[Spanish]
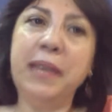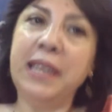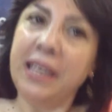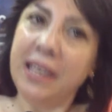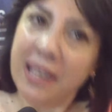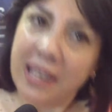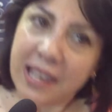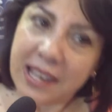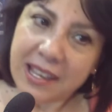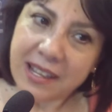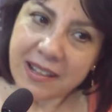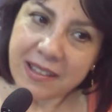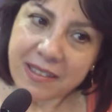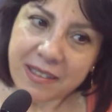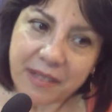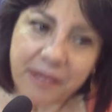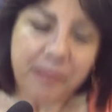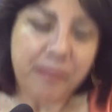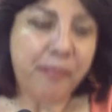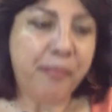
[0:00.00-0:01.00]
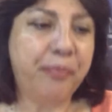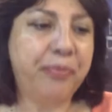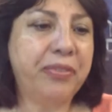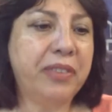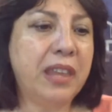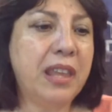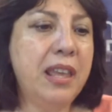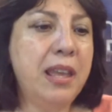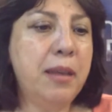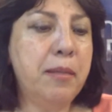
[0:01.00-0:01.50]
Bien,
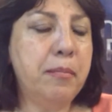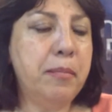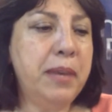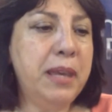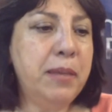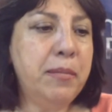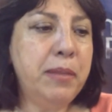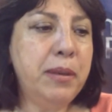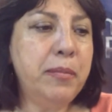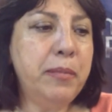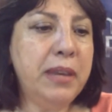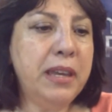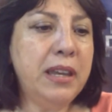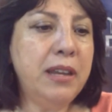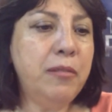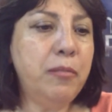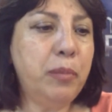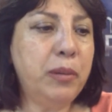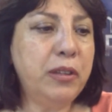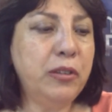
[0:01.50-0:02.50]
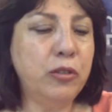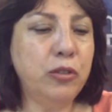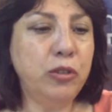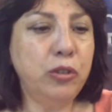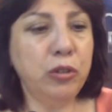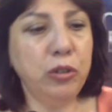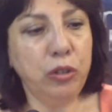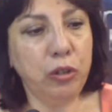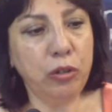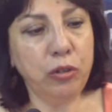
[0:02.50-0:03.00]
bien, bien, bien. Pues
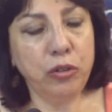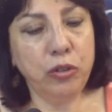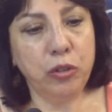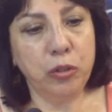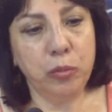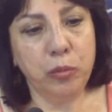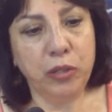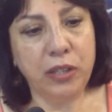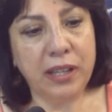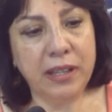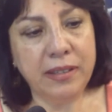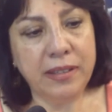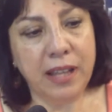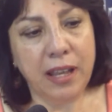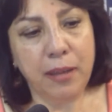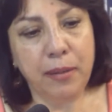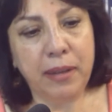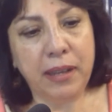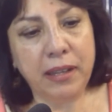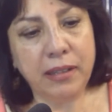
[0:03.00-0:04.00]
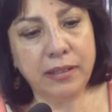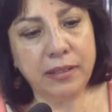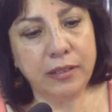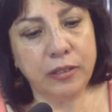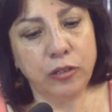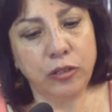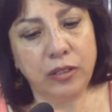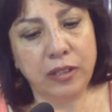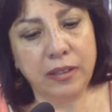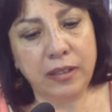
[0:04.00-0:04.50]
nosotros, como ya
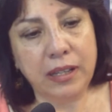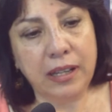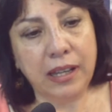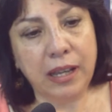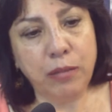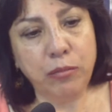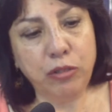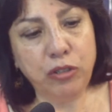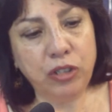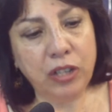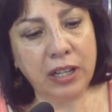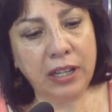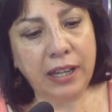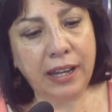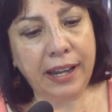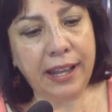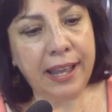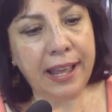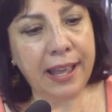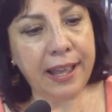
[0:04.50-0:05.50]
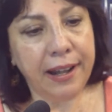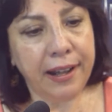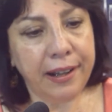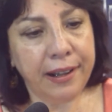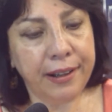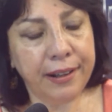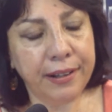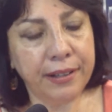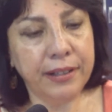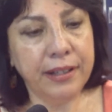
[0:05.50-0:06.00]
sabes, nos dedicamos a crear
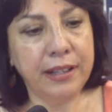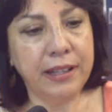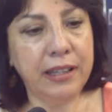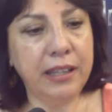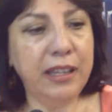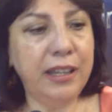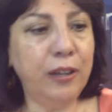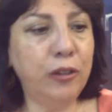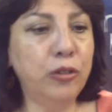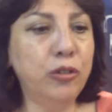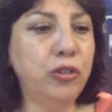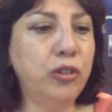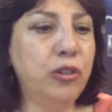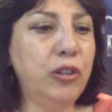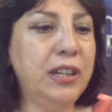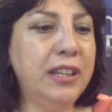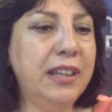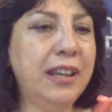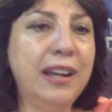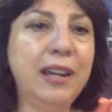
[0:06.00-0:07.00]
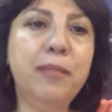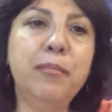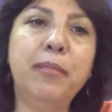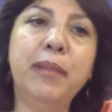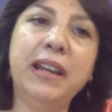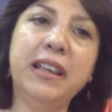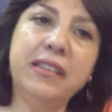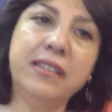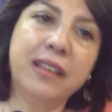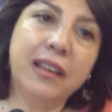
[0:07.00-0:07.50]
y consolidar
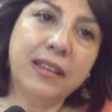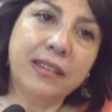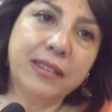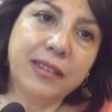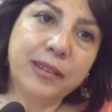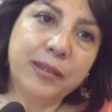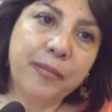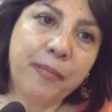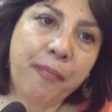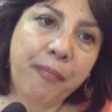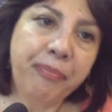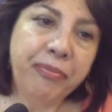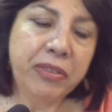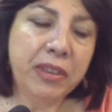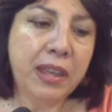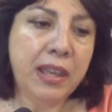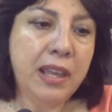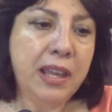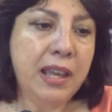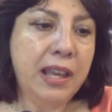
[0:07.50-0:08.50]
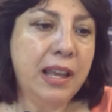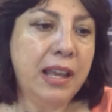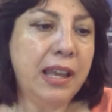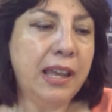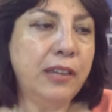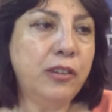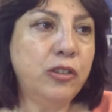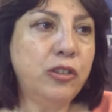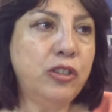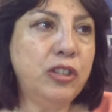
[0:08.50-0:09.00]
empresas.
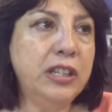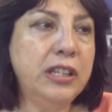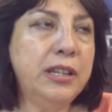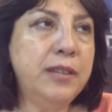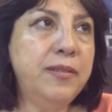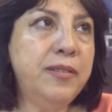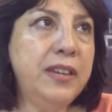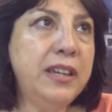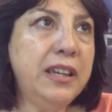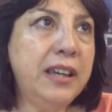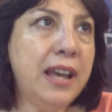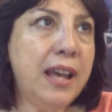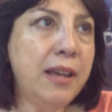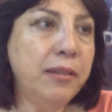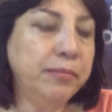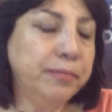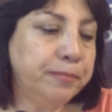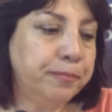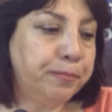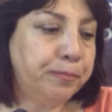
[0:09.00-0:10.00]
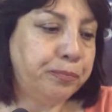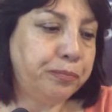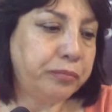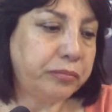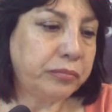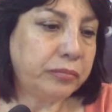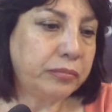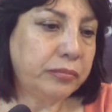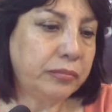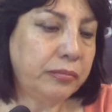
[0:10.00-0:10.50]
Eso significa
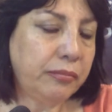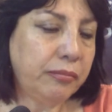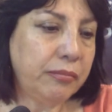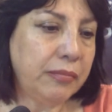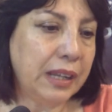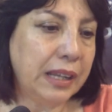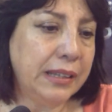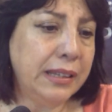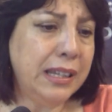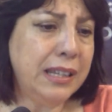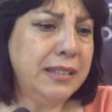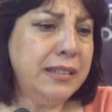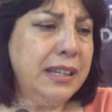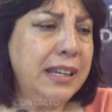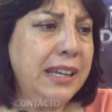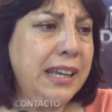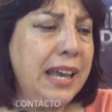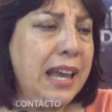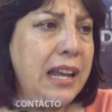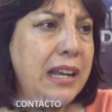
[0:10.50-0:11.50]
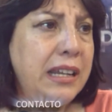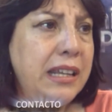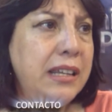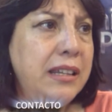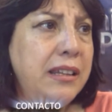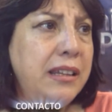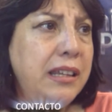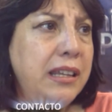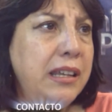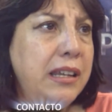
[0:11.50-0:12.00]
desde que
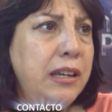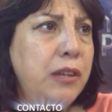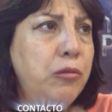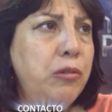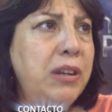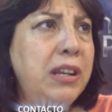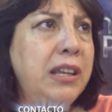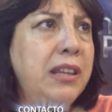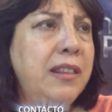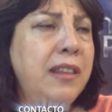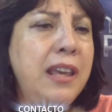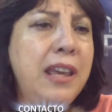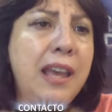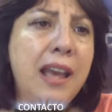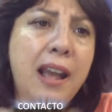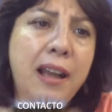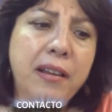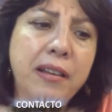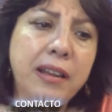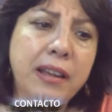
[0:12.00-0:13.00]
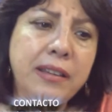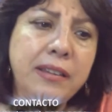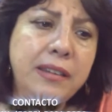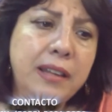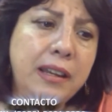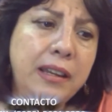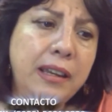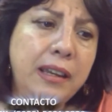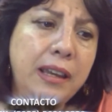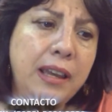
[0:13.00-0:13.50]
alguien tiene una idea
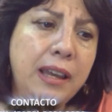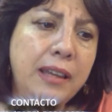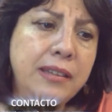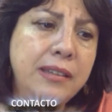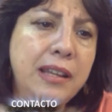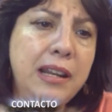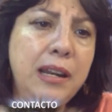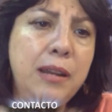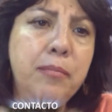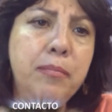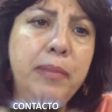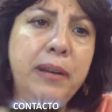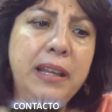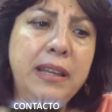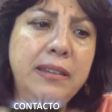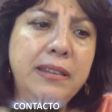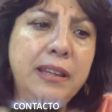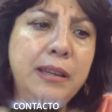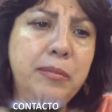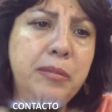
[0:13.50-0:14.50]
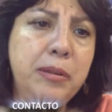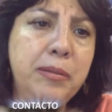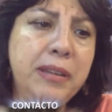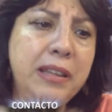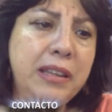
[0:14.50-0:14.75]
hasta que hace la empresa,